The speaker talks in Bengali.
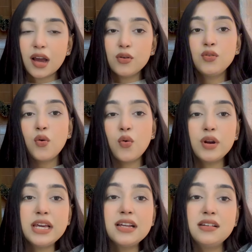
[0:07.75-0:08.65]
কারণ
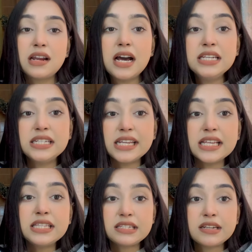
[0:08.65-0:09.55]
কোরিয়ানরা
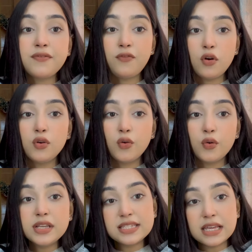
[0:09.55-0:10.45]
টেন স্টেপ ফলো
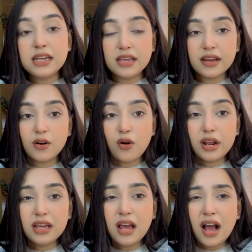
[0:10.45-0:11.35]
করে স্কিন কেয়ার করে